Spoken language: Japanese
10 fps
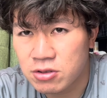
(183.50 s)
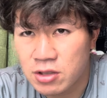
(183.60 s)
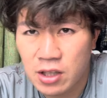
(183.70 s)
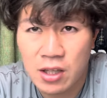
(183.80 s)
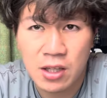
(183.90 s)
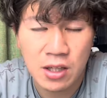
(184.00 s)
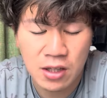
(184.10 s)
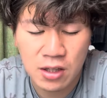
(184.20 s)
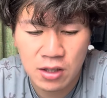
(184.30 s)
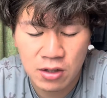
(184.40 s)
がね、
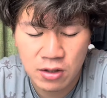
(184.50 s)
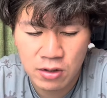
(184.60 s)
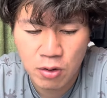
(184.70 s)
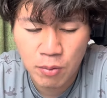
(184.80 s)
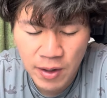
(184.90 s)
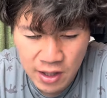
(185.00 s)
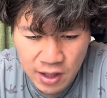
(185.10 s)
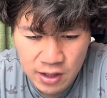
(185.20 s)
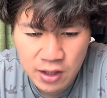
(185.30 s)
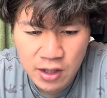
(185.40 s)
えー、細か
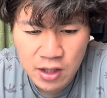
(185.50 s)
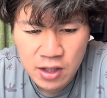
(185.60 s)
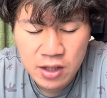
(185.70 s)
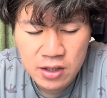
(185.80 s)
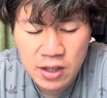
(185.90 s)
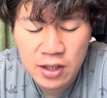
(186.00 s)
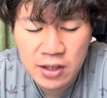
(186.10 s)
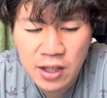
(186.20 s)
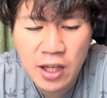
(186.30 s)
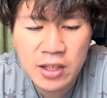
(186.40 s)
い。で、
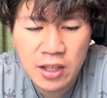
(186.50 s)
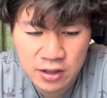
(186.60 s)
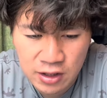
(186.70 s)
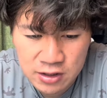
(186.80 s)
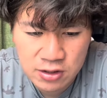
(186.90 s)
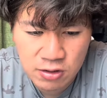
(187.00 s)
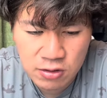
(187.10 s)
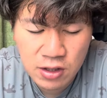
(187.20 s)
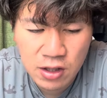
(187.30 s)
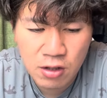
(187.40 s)
手堅いんですよ。
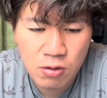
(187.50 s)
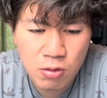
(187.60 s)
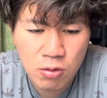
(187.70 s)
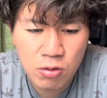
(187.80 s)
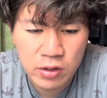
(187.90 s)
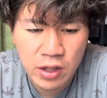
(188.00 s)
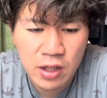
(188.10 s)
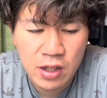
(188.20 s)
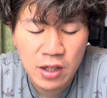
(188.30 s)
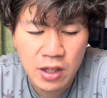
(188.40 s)
だからこうね、
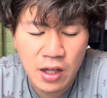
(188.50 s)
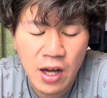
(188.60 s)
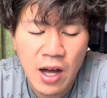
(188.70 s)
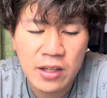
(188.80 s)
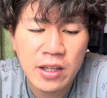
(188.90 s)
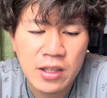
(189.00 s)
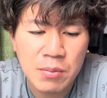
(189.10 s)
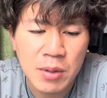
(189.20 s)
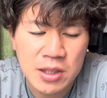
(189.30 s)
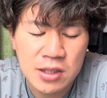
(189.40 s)
え派手に
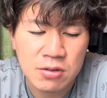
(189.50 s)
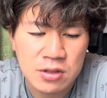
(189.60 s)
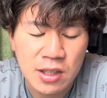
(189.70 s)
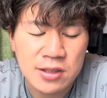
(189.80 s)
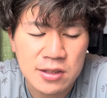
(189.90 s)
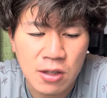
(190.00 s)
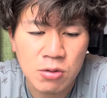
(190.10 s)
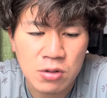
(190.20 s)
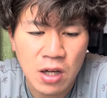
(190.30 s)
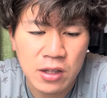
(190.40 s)
めっちゃ打つやつがお
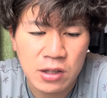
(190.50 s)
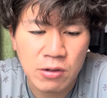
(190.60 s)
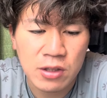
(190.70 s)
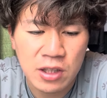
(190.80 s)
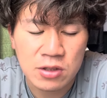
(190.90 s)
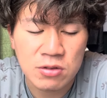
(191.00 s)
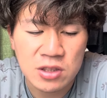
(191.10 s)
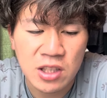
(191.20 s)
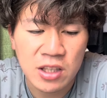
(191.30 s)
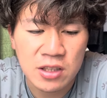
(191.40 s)
るかって言われたらそう
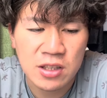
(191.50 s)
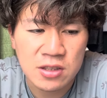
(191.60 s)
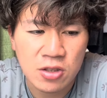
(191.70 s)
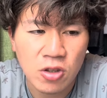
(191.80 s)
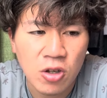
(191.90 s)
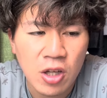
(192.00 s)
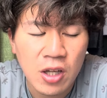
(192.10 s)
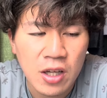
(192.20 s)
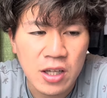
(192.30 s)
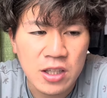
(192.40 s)
じゃないんですけど、
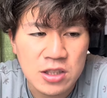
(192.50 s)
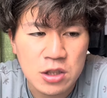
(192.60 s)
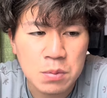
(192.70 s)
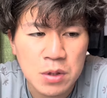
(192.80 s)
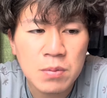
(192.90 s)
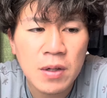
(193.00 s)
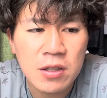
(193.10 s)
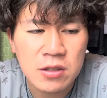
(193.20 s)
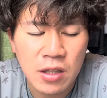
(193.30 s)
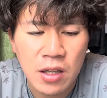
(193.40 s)
えー、守備うま
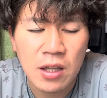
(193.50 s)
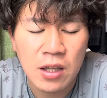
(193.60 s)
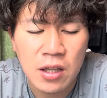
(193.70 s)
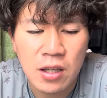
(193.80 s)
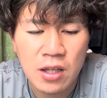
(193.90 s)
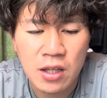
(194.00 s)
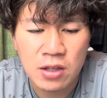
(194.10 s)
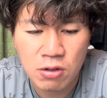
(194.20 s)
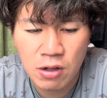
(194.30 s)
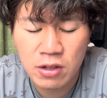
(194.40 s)
くて、えー、
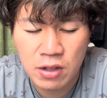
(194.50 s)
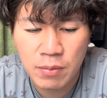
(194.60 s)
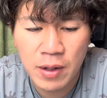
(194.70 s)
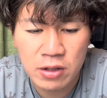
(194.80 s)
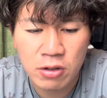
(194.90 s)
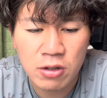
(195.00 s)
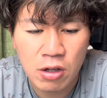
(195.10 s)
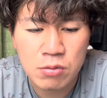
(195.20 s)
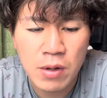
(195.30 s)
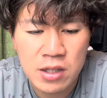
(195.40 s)
エンドランとかバントとか
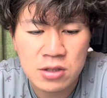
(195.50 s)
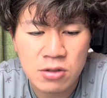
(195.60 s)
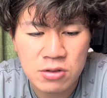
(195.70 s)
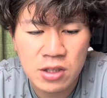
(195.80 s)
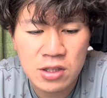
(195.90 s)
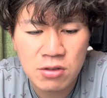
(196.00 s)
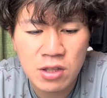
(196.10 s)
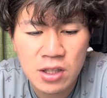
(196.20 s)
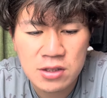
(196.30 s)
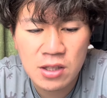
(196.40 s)
うまい、そういうね、器用
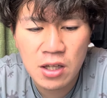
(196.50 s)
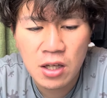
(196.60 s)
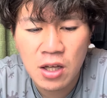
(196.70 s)
なやつが、